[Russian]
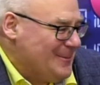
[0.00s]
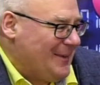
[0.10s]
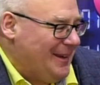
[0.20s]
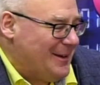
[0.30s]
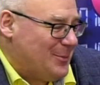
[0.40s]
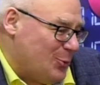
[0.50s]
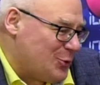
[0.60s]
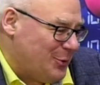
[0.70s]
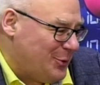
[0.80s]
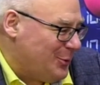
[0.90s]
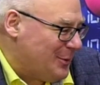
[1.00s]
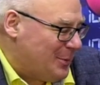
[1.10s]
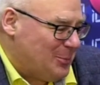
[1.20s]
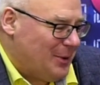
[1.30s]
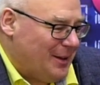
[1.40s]
Я, может быть, кто-то
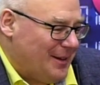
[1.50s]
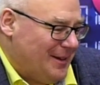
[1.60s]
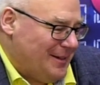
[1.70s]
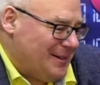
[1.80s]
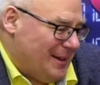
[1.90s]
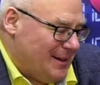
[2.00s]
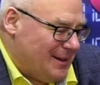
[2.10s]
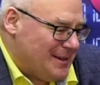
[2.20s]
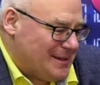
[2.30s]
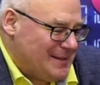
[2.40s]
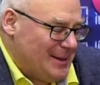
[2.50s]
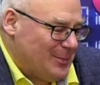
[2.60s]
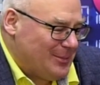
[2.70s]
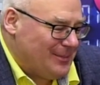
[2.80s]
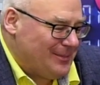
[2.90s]
предполагал, я не
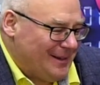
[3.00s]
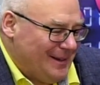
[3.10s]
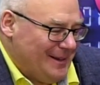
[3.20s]
совсем